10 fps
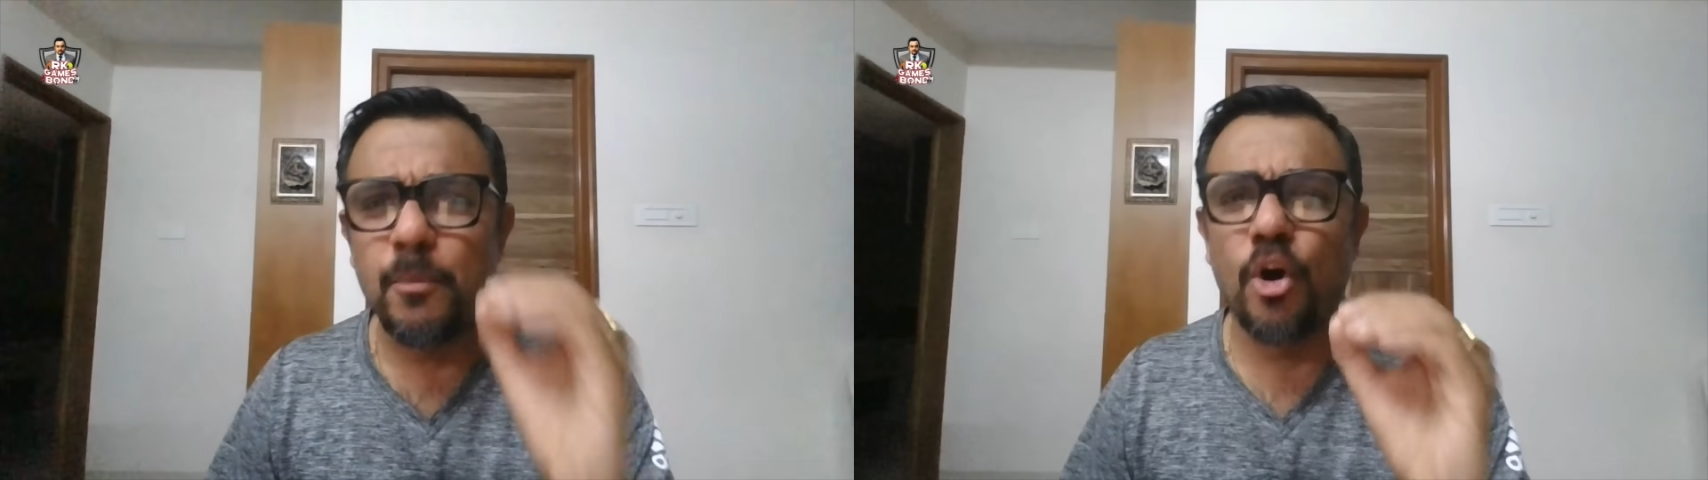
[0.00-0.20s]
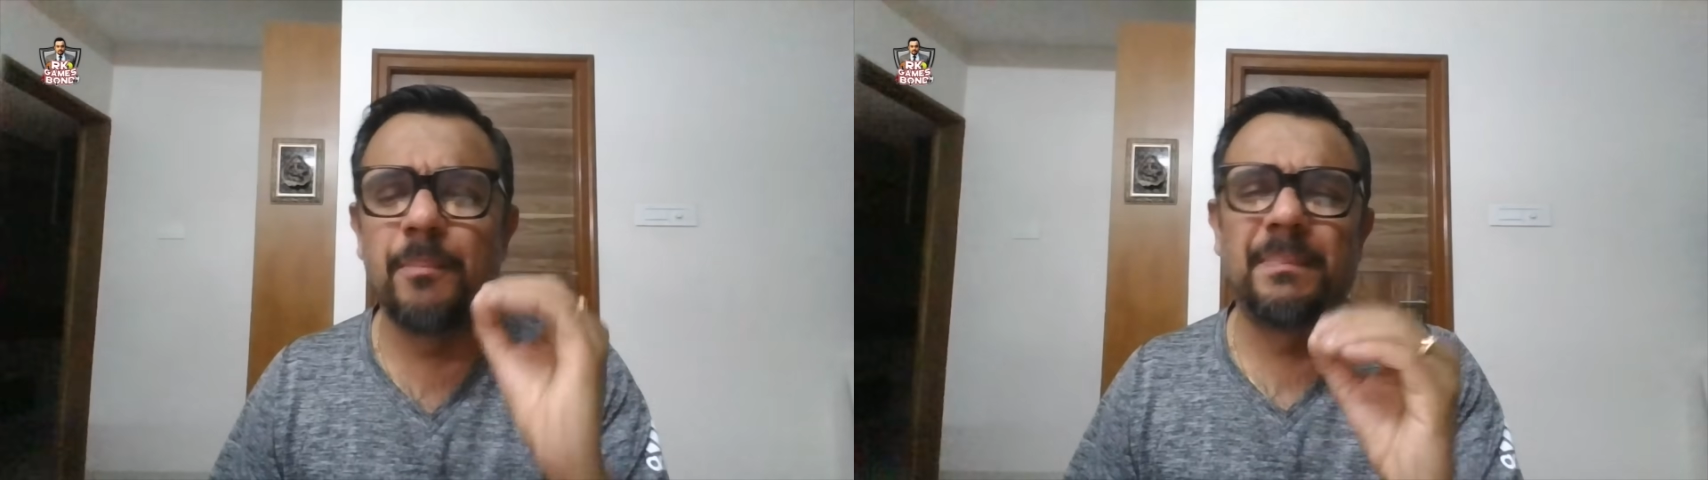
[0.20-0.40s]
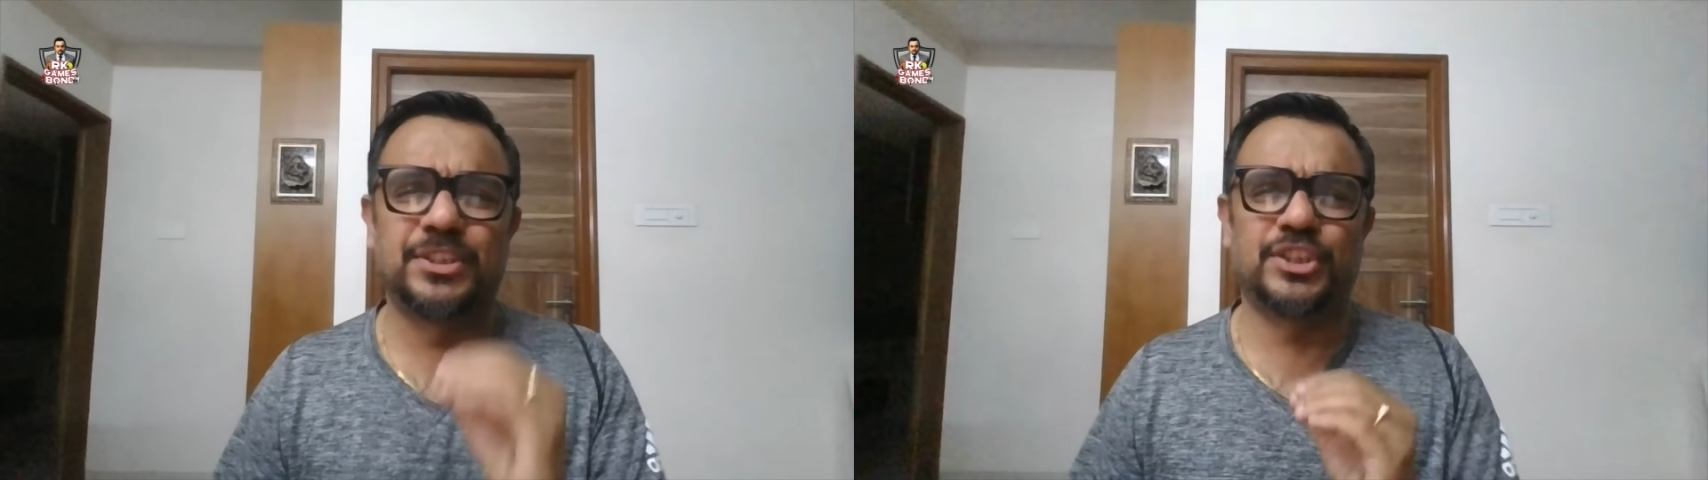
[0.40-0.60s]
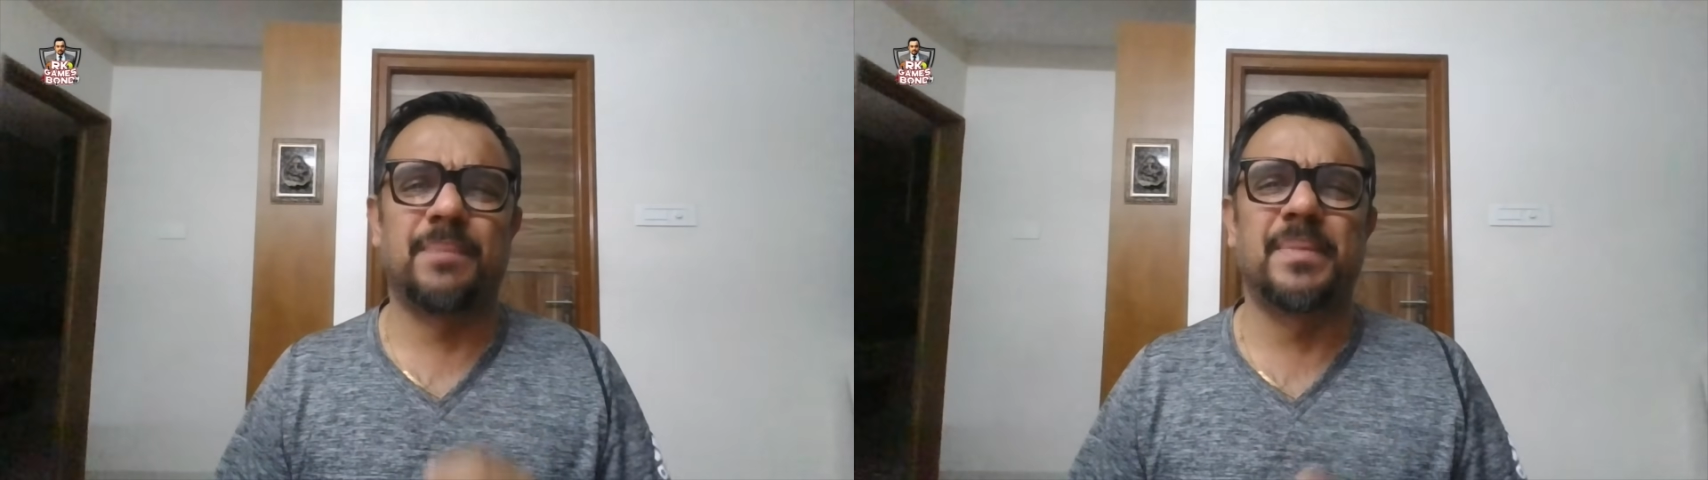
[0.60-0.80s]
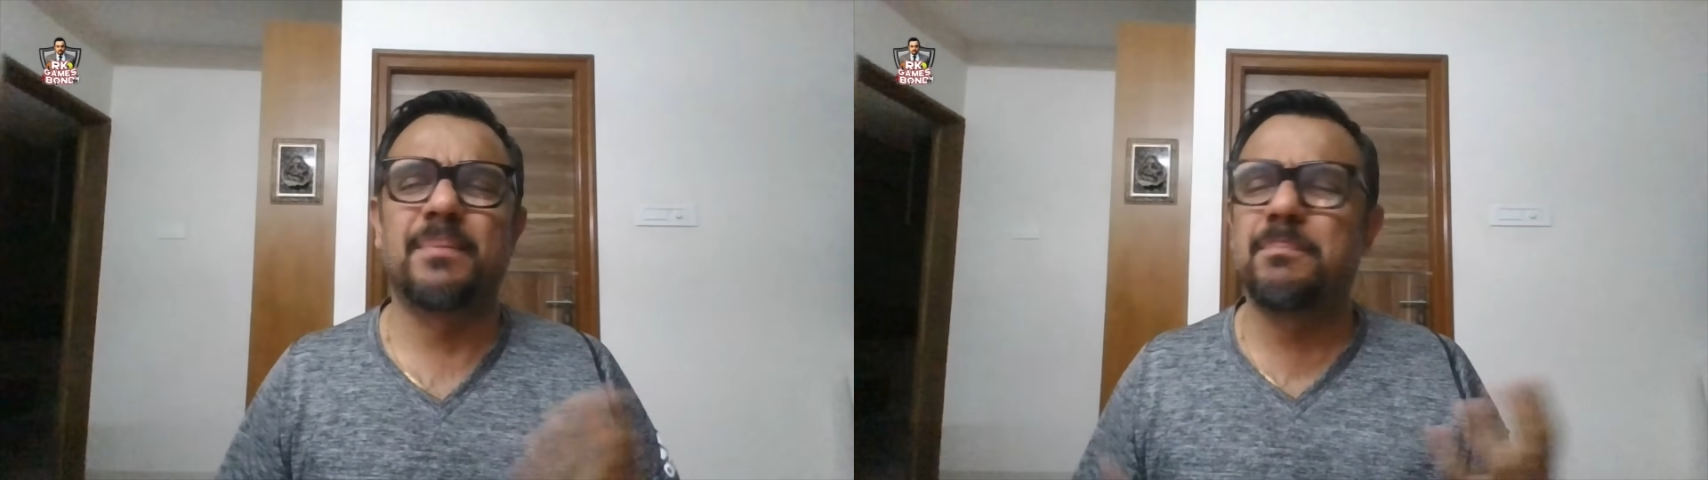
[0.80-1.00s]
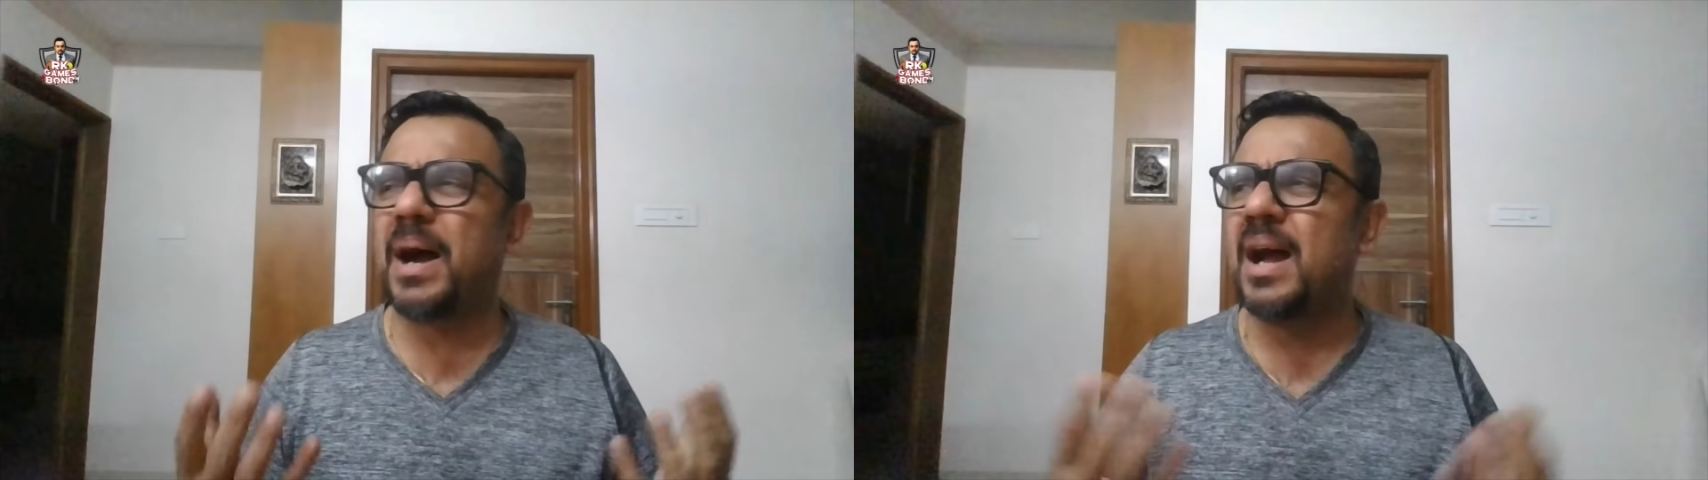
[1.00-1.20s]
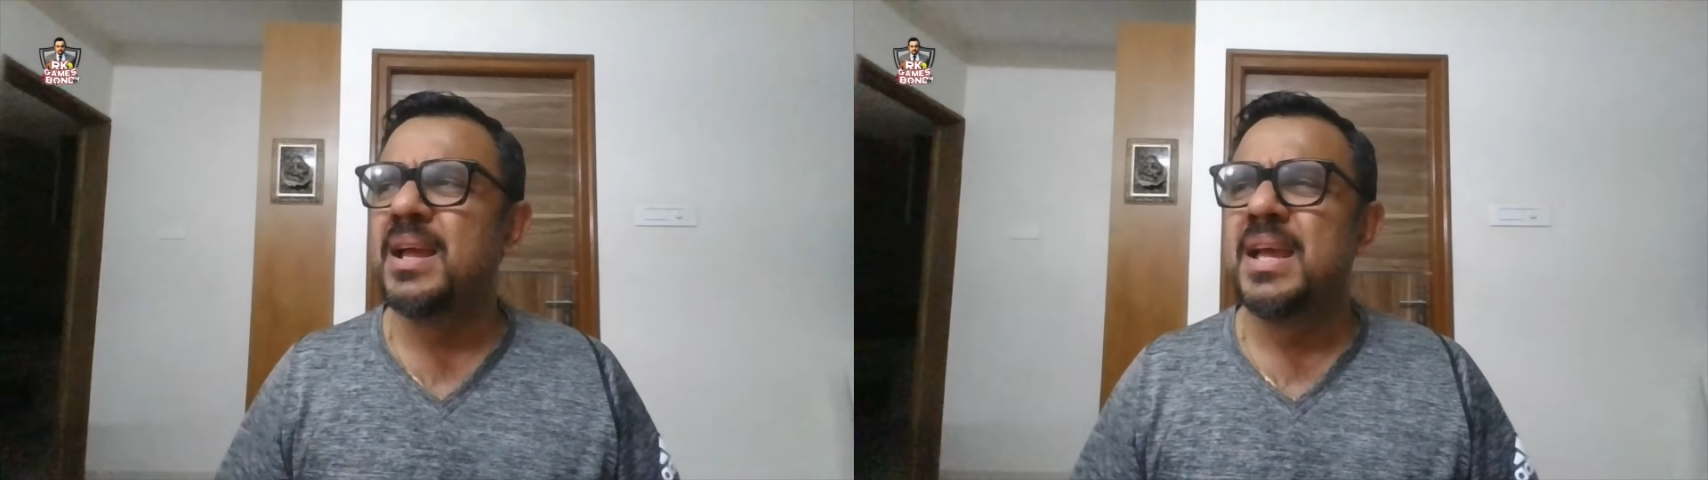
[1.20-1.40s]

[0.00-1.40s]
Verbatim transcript: முகமது ஷமி பா